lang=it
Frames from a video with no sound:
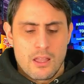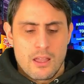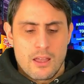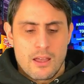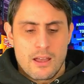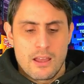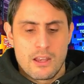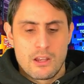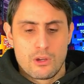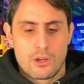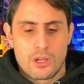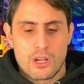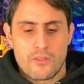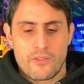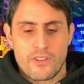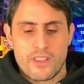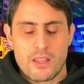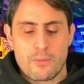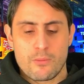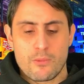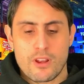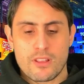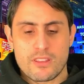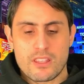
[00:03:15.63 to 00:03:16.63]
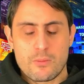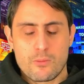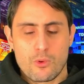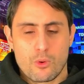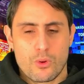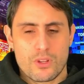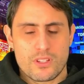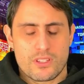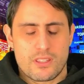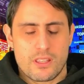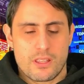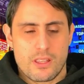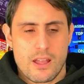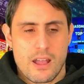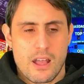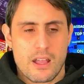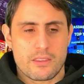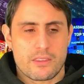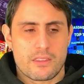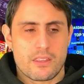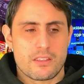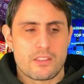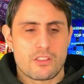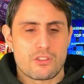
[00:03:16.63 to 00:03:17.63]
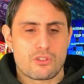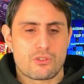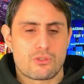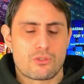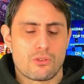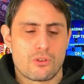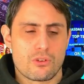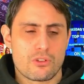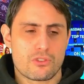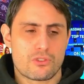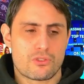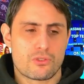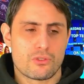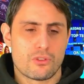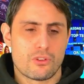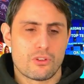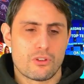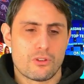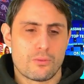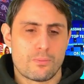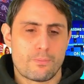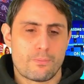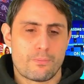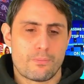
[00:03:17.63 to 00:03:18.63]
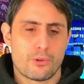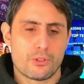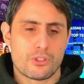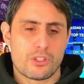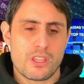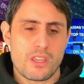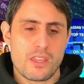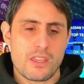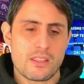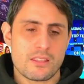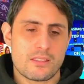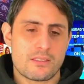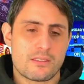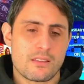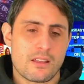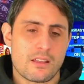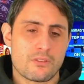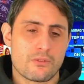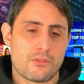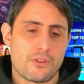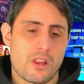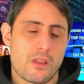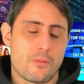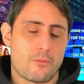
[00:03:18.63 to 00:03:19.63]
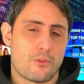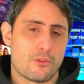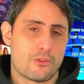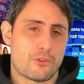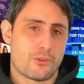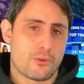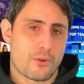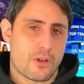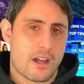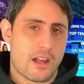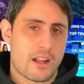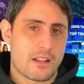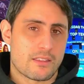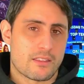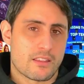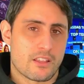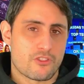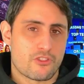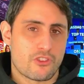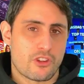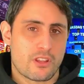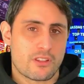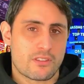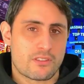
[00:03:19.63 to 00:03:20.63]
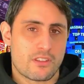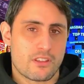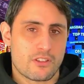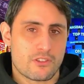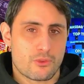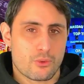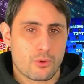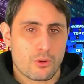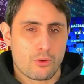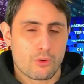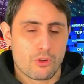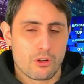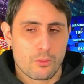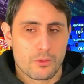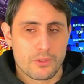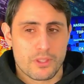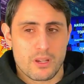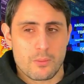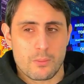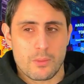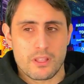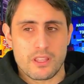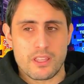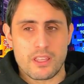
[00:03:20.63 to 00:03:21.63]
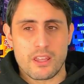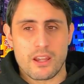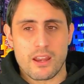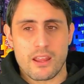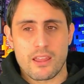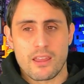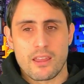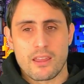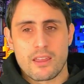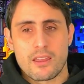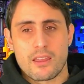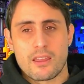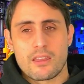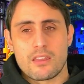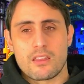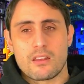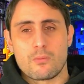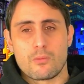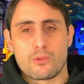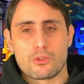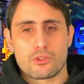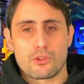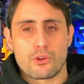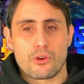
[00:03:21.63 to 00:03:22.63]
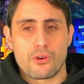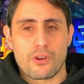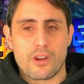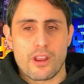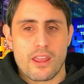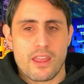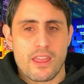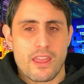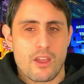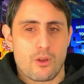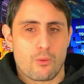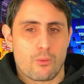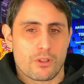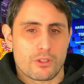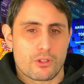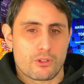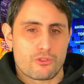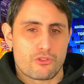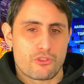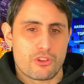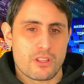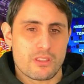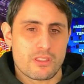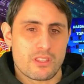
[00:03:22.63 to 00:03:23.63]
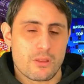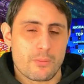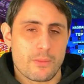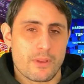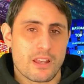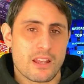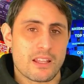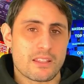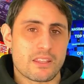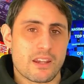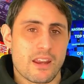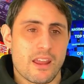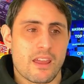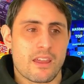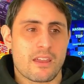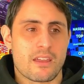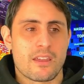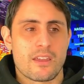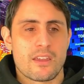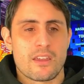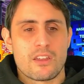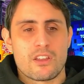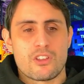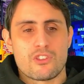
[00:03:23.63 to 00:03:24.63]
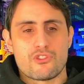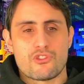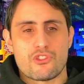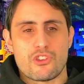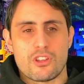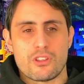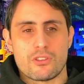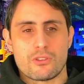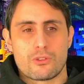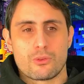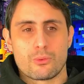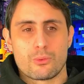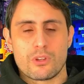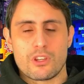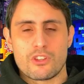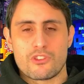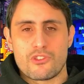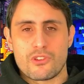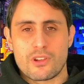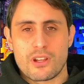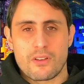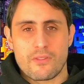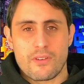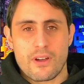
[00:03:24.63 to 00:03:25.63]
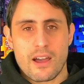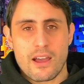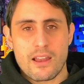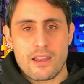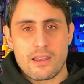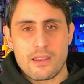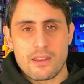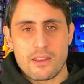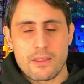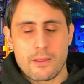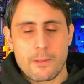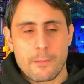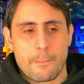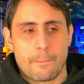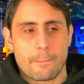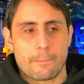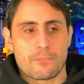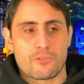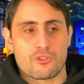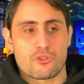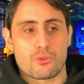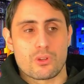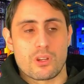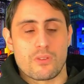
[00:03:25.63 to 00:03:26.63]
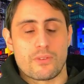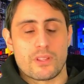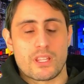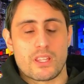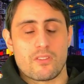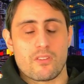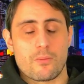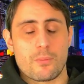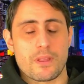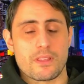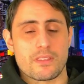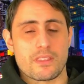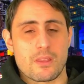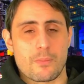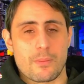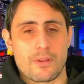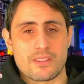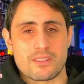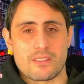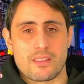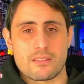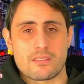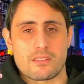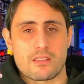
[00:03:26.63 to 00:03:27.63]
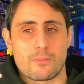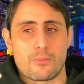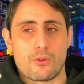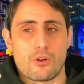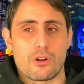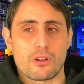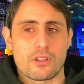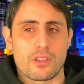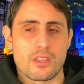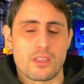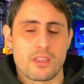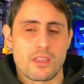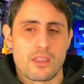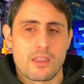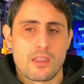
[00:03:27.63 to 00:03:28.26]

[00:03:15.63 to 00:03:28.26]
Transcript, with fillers: Allora, vediamo un attimo questi dati. Il discorso potenza non è molto alta, cioè nel senso qualcuno potrebbe dire il motore è a 4 cilindri 1300, 111 cavalli, sono effettivamente abbastanza pochi.